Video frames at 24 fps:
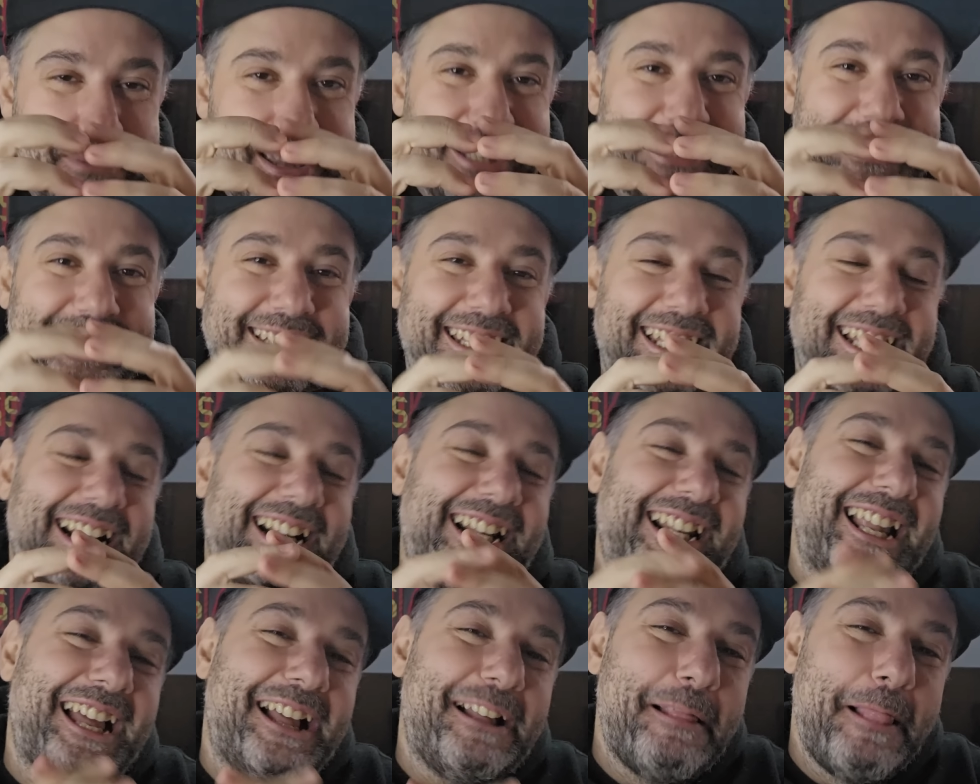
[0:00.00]

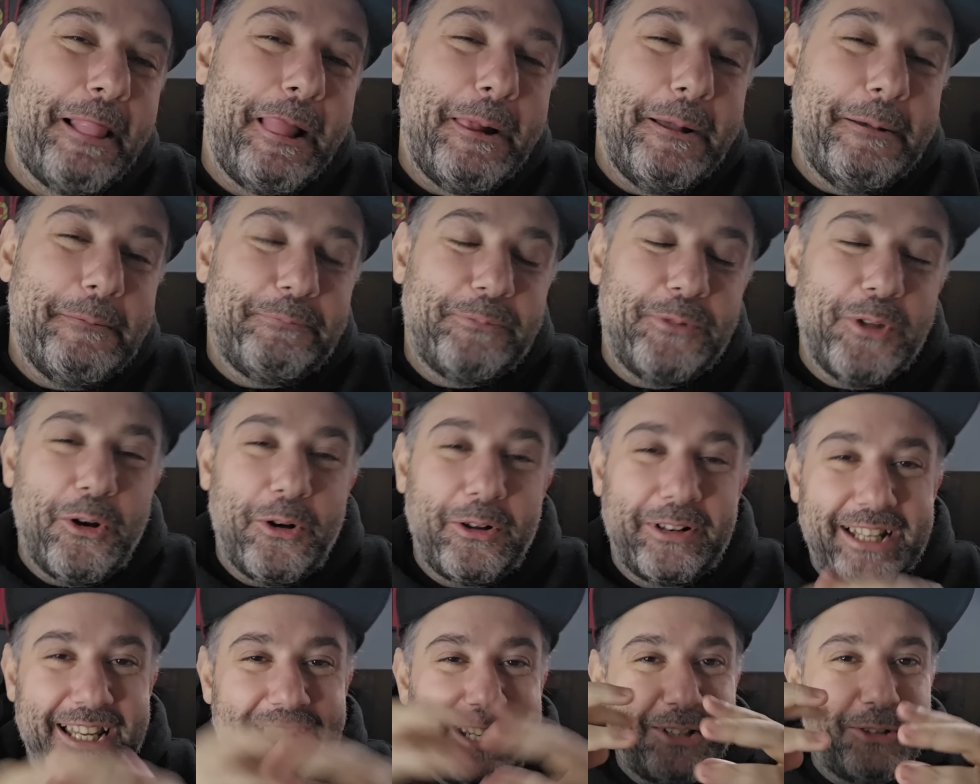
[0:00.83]
metterla
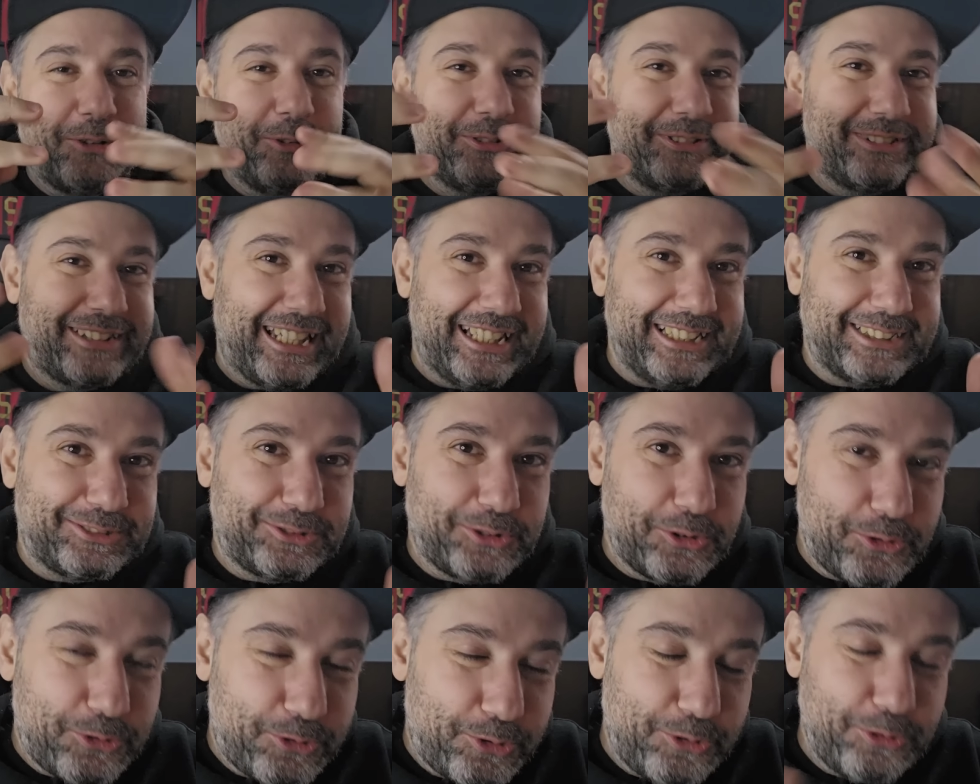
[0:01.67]
no, nel
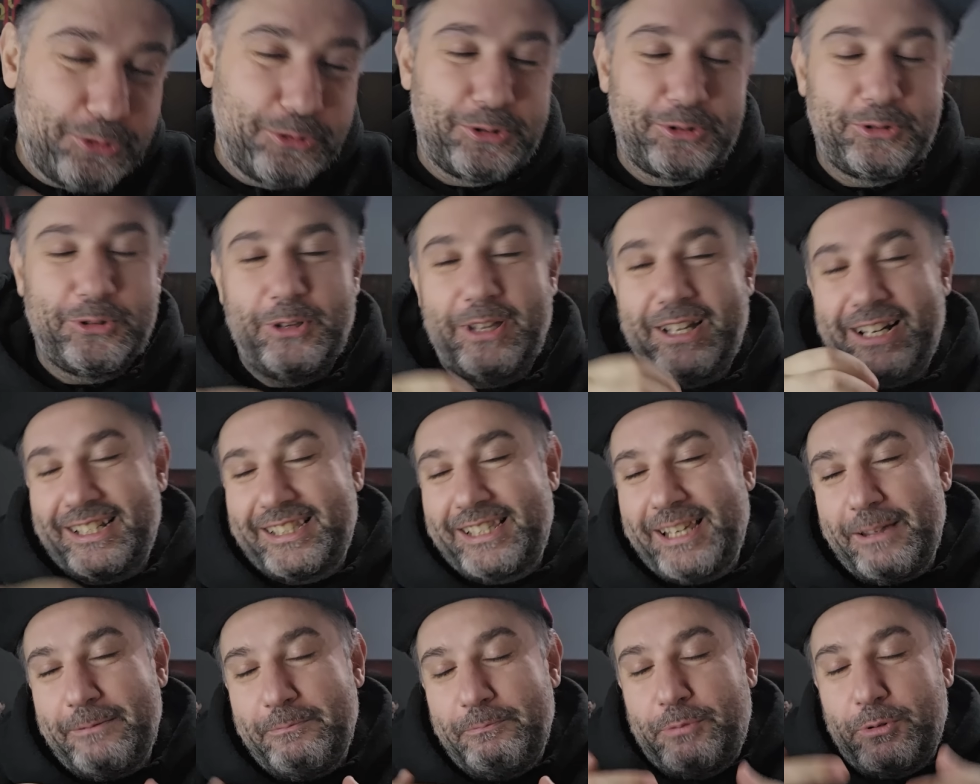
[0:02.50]
contesto giusto, era
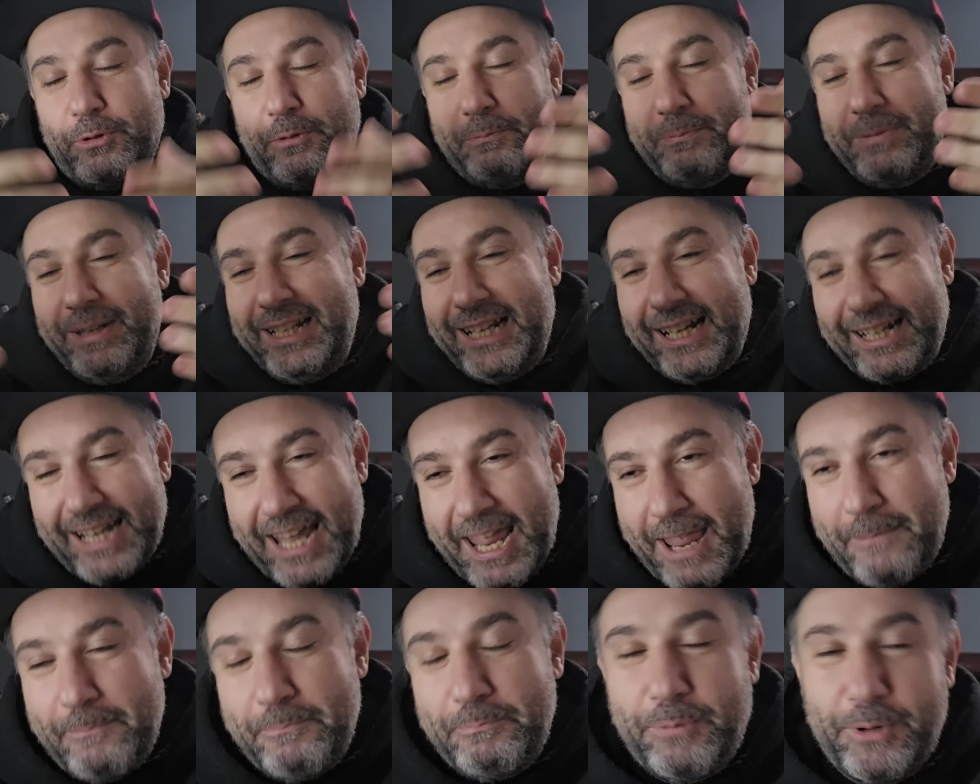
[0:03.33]
sempre un
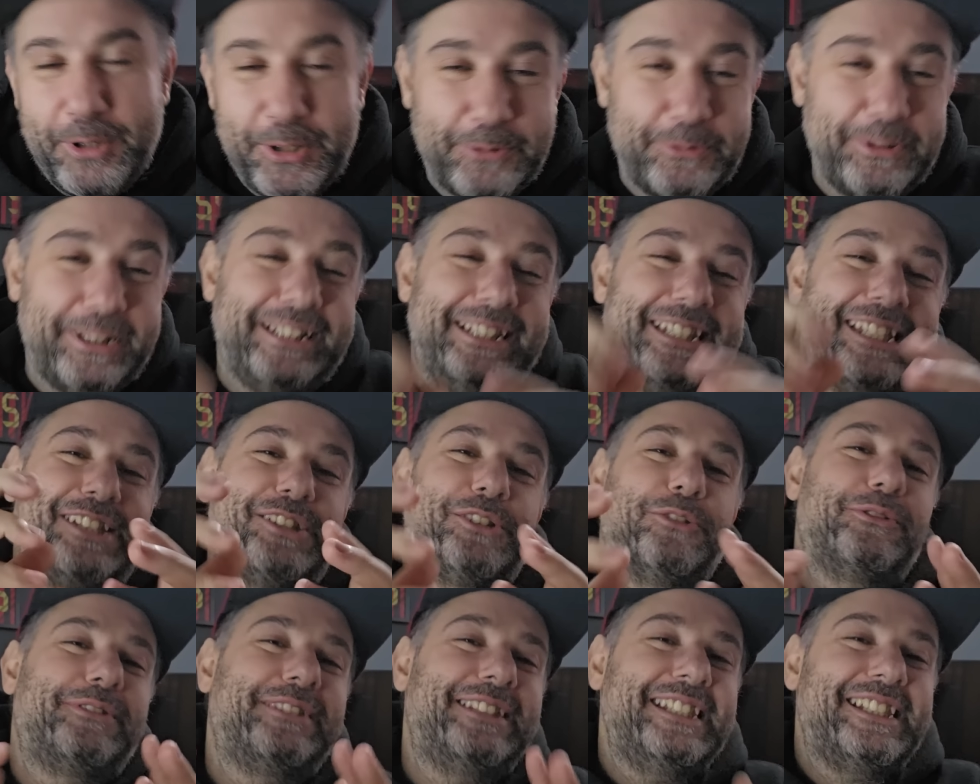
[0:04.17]
Milan-Empoli, quindi
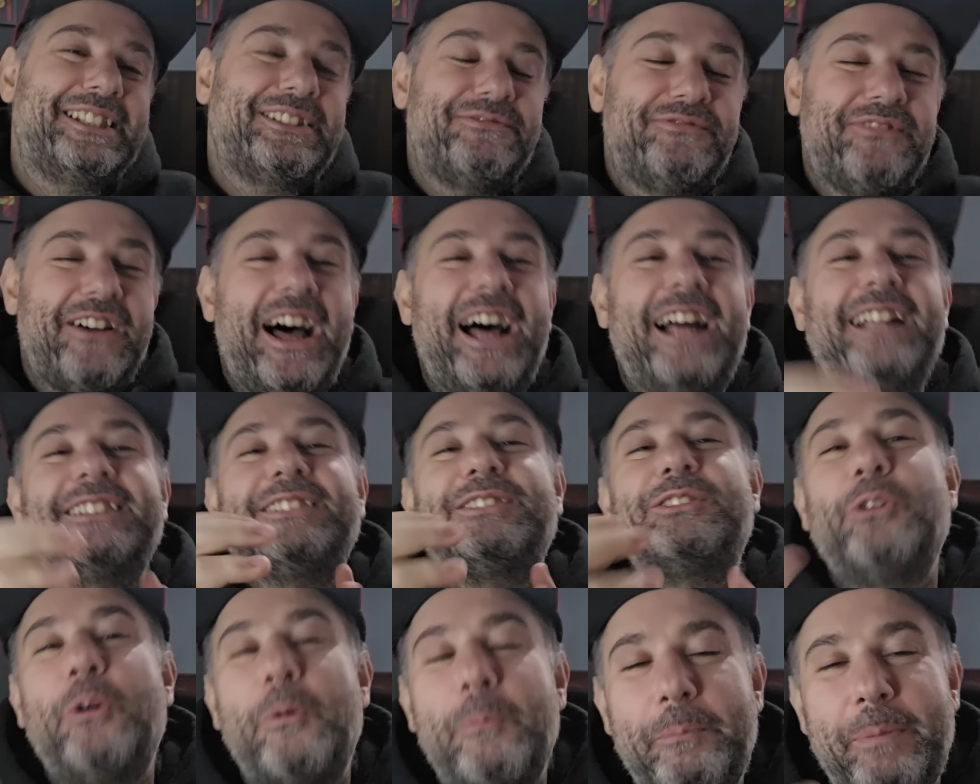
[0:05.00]

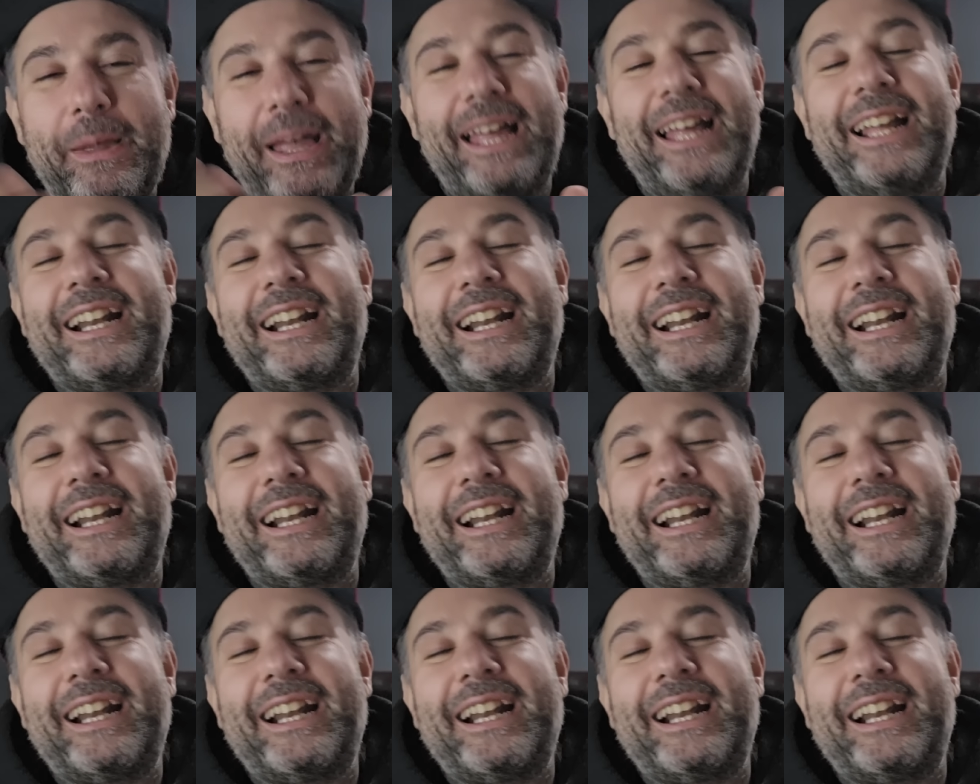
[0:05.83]
soddisfatto